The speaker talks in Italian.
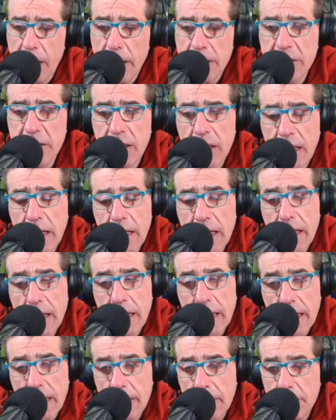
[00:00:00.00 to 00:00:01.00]

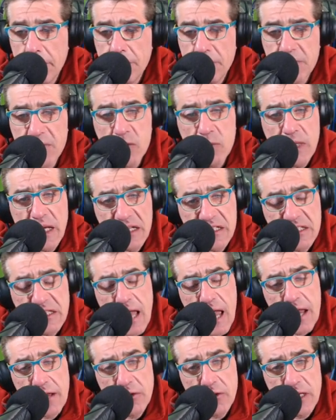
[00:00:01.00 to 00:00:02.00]
di, di, un
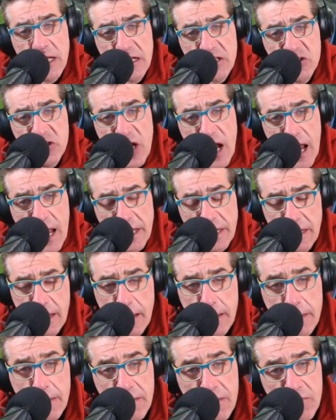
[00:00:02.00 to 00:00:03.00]
esterno del genere.
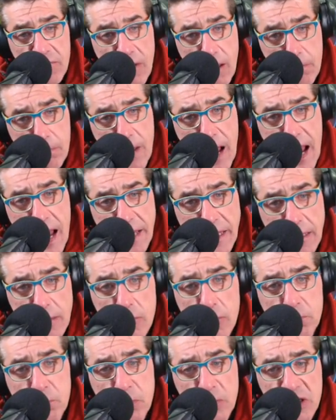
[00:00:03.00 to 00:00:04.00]
Va bene,
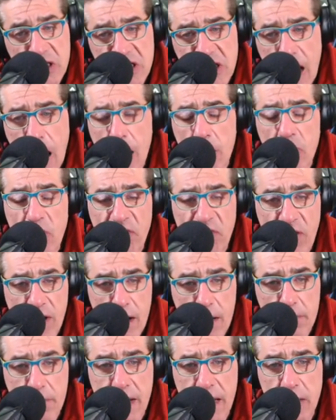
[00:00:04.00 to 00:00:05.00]
non possiamo fare
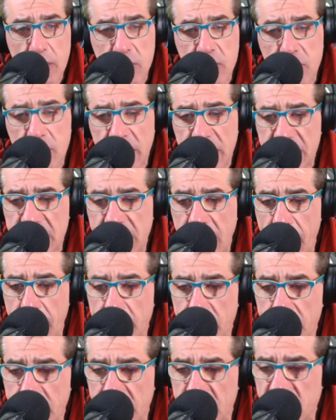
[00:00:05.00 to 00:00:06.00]
a meno di un
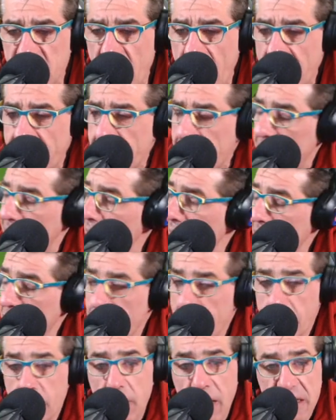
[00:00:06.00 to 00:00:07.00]
esterno del genere.
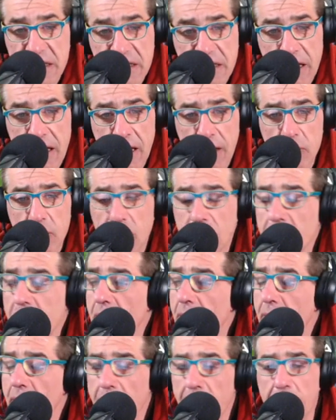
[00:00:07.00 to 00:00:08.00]
Mastino,
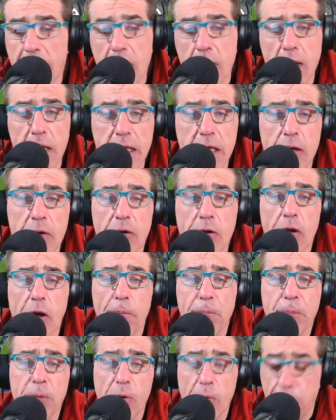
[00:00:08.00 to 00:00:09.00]
io, io non ho
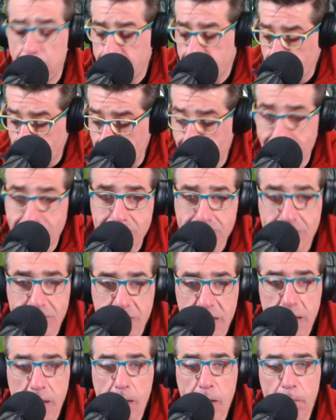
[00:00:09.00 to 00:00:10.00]
più
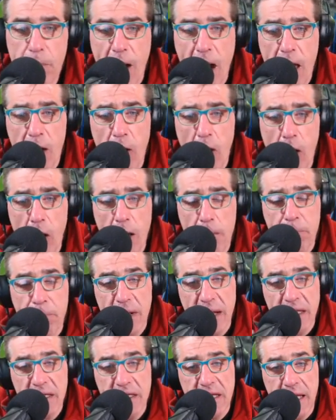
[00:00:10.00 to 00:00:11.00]
parole
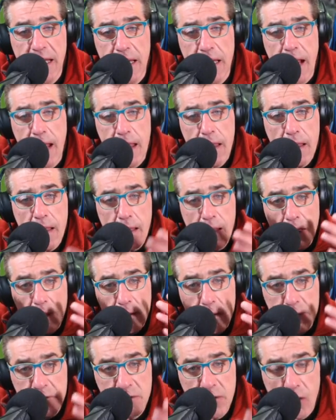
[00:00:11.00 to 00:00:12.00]
per dire
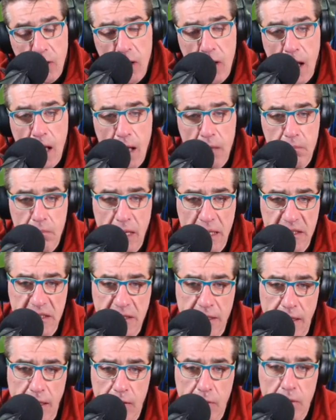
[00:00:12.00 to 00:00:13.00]
no a
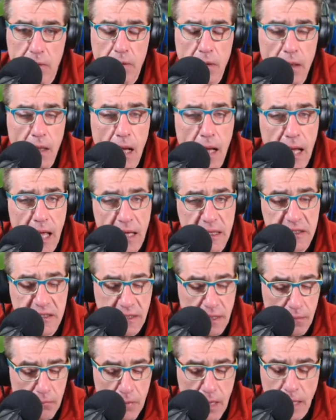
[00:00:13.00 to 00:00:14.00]
Mastino.
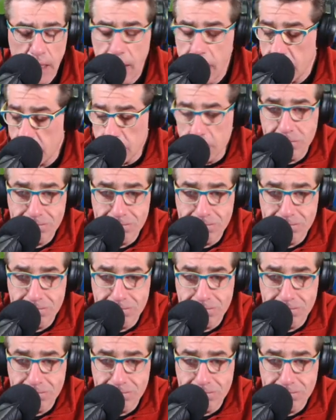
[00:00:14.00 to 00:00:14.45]
Ragazzi, ma io